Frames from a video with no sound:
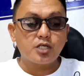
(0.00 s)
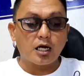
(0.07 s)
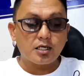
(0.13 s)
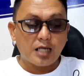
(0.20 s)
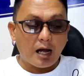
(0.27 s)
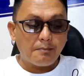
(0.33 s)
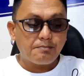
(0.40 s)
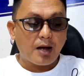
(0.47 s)
sa
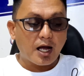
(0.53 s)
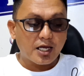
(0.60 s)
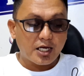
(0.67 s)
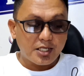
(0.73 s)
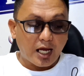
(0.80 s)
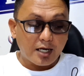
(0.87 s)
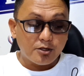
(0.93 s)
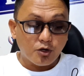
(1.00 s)
Camp
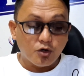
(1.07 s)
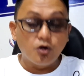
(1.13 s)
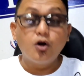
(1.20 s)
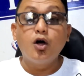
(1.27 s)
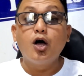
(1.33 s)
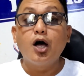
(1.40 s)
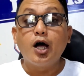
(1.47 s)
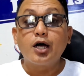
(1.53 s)

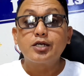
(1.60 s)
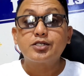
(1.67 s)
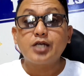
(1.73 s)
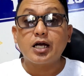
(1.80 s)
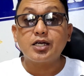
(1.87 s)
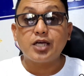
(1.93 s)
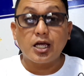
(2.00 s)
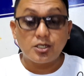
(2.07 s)
Aguinaldo
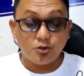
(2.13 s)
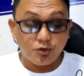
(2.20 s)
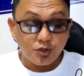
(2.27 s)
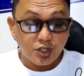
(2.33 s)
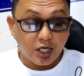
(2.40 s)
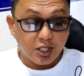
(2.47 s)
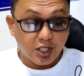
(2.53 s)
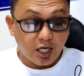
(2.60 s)
sa Quezon
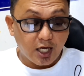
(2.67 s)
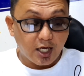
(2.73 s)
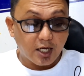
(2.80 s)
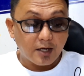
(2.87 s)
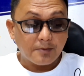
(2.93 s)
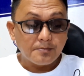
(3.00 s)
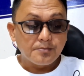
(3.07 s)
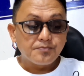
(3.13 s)

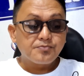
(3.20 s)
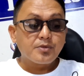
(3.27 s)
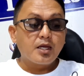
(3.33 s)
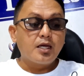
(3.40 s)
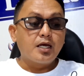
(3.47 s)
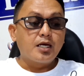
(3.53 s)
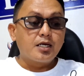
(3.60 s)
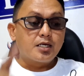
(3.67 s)
City.
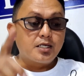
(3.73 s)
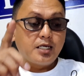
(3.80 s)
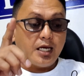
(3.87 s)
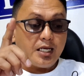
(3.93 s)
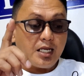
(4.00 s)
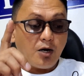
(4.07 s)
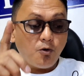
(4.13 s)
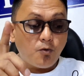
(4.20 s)

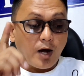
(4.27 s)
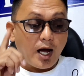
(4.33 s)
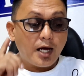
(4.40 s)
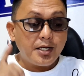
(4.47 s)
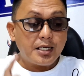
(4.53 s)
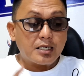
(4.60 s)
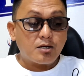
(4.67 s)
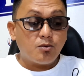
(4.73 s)

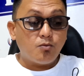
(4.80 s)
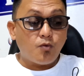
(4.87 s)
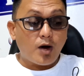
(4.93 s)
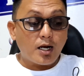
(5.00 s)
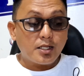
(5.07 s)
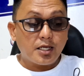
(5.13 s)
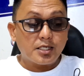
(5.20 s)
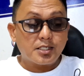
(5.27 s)
Ginawa ni
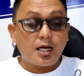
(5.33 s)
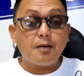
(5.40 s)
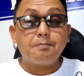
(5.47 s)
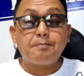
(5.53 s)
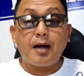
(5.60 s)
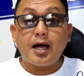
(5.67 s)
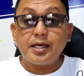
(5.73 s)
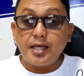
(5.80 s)
Romualdez
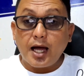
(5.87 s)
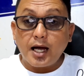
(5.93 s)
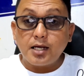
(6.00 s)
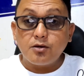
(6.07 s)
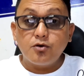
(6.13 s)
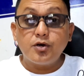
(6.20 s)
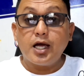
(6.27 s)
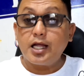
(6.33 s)
ang
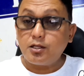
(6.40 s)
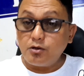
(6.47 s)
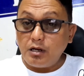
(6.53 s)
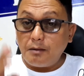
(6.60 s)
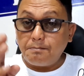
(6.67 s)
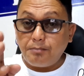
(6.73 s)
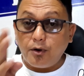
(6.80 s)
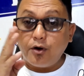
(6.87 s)
pahayag o Ito
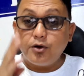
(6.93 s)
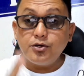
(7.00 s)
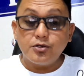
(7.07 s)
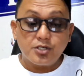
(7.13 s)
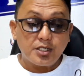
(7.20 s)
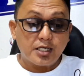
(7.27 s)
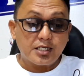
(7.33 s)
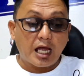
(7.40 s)
na po
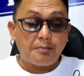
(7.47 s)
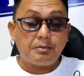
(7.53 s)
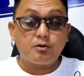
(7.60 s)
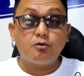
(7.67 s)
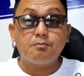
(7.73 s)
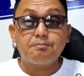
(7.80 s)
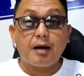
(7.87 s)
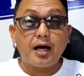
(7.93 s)
yung sinasabi
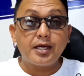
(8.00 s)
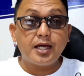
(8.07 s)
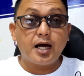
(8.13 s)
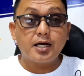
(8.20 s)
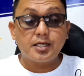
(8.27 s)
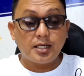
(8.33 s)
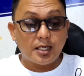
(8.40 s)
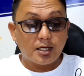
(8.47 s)
kong
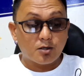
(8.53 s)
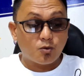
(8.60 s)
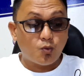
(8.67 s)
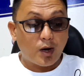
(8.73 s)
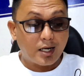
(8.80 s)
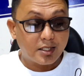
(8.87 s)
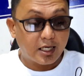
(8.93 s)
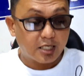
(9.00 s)
pahayag ni
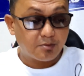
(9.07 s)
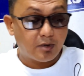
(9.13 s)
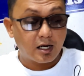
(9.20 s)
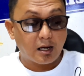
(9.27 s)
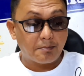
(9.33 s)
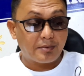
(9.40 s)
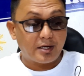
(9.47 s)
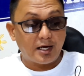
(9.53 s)
Romualdez
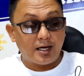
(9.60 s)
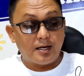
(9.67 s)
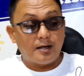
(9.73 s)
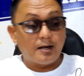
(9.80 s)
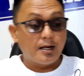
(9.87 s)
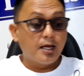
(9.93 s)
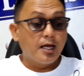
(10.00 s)
mga kapiel.